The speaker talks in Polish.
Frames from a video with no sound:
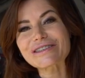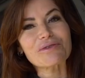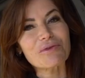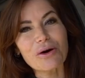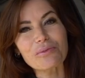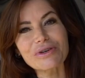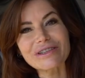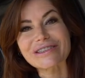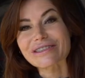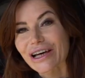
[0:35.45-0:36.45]
z Europy,
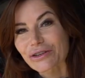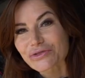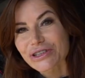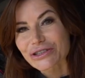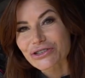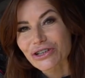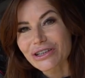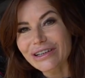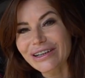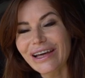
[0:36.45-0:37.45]
ze Stanów
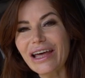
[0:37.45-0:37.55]
Zjednoczonych.